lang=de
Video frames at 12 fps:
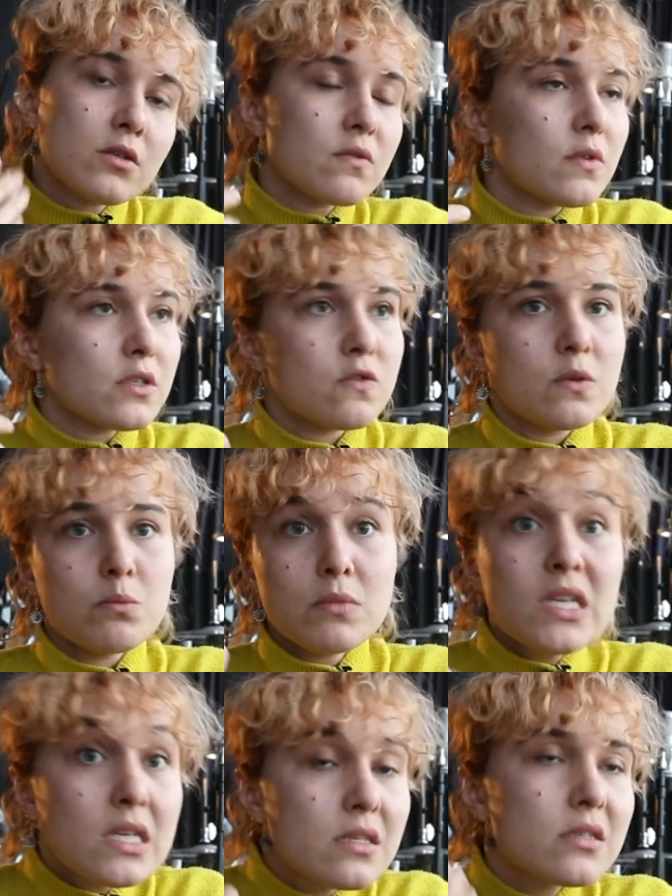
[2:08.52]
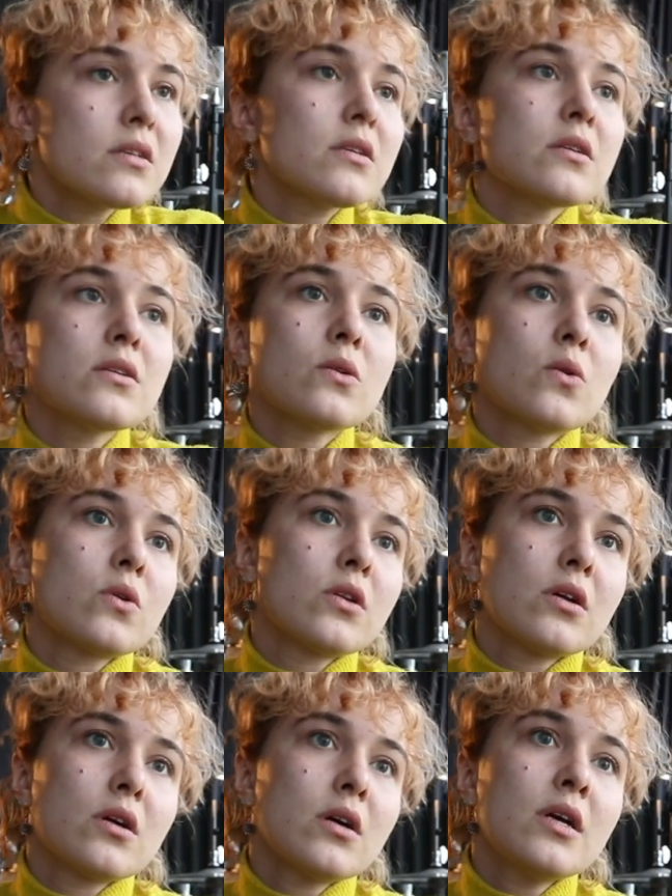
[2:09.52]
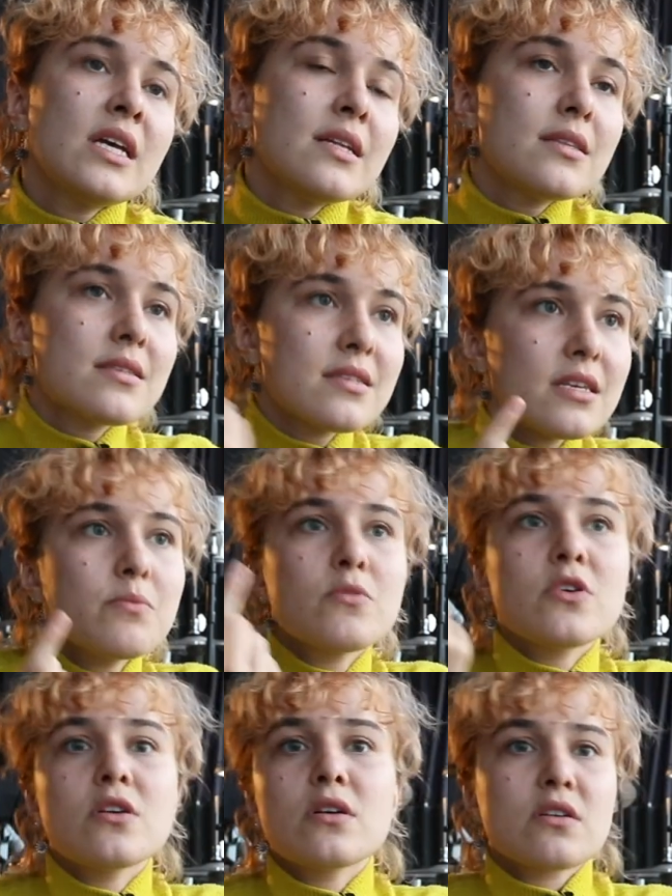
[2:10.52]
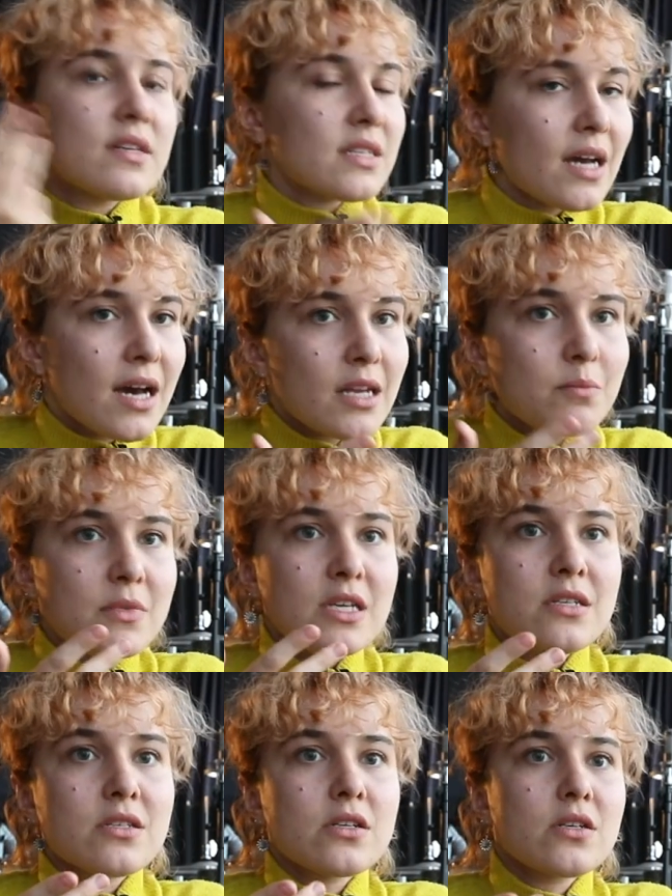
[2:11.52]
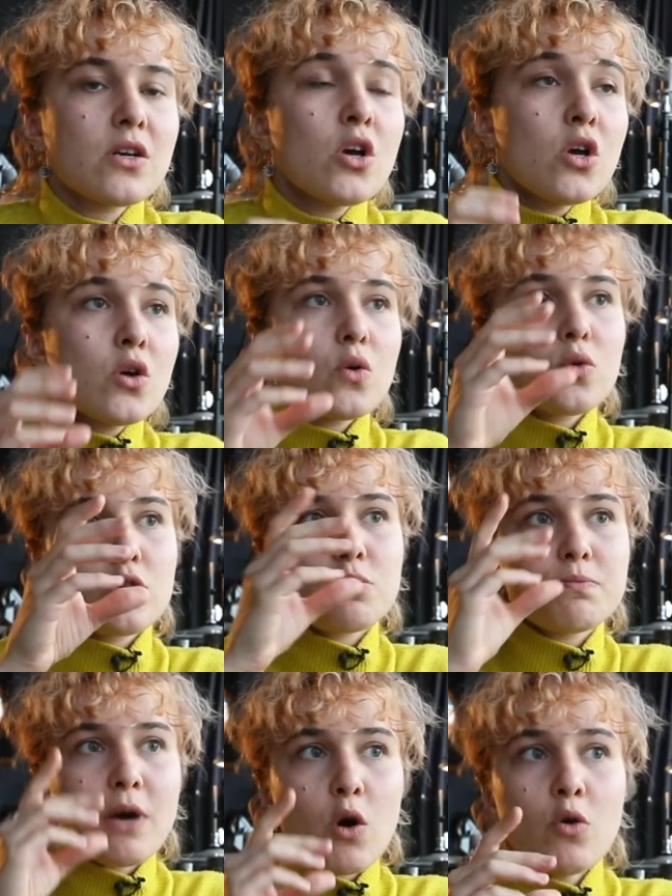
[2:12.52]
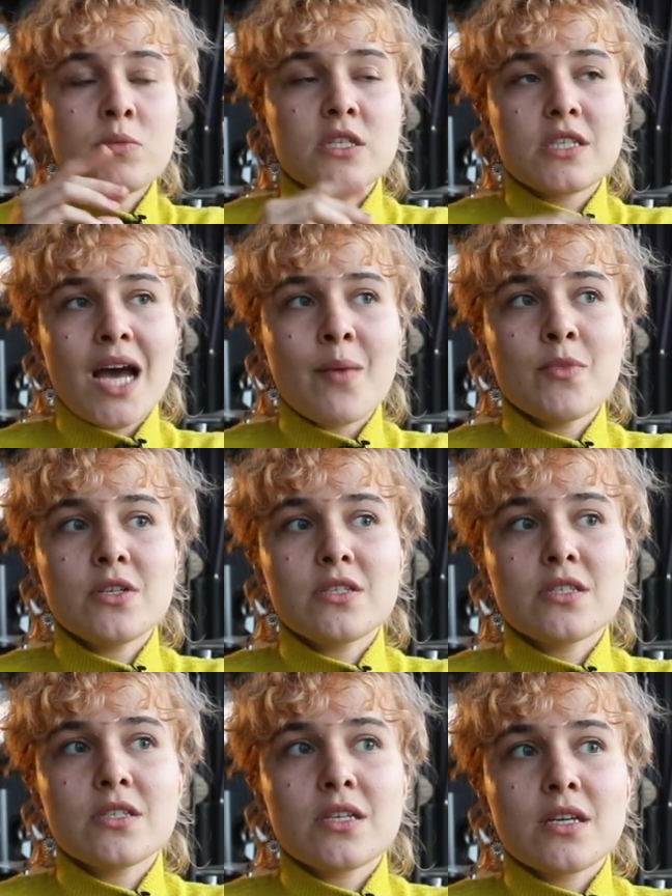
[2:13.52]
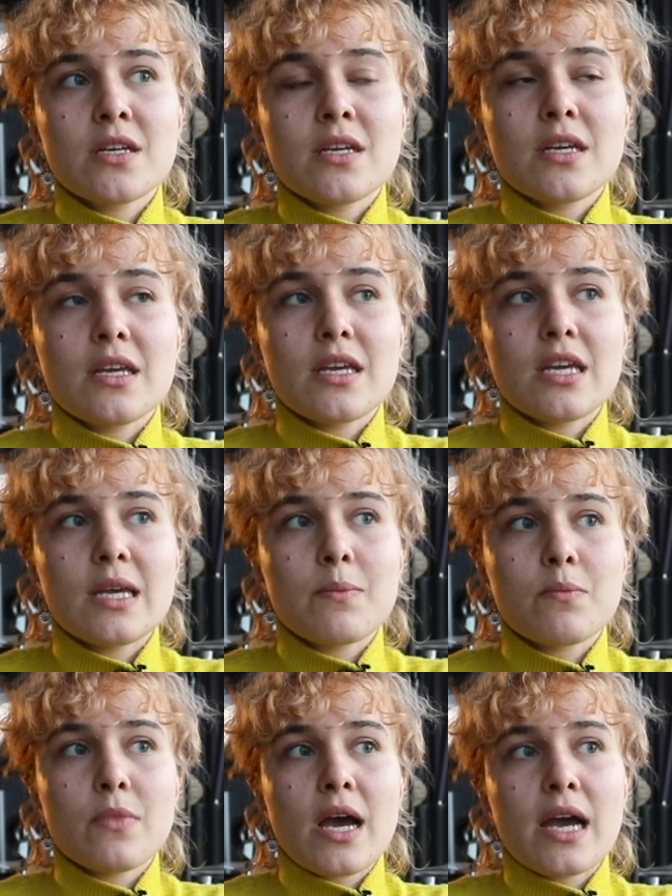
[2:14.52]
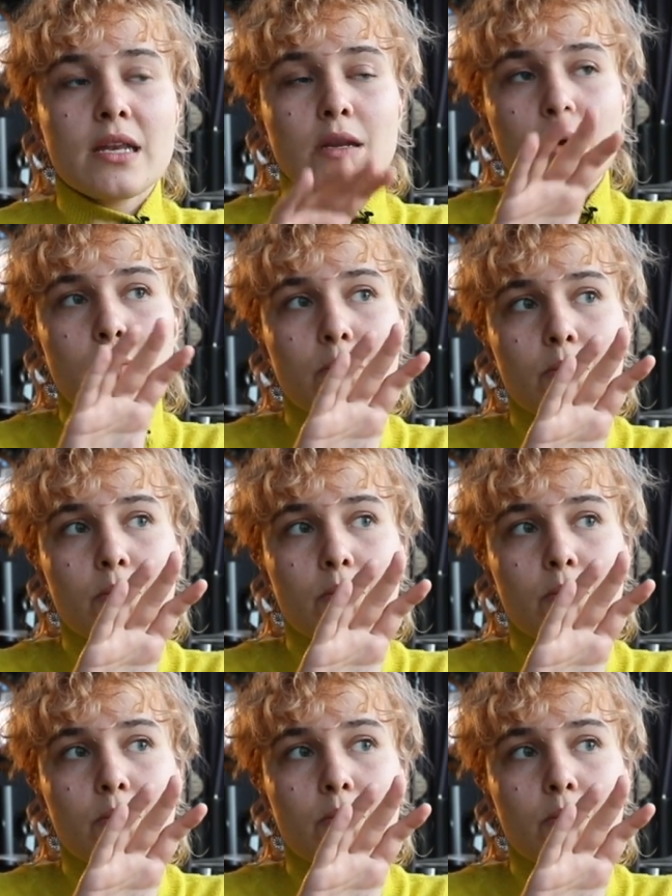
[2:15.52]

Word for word: irgendwas wie Miete oder Zimmer, Quadratmeter und baue mir damit eben ein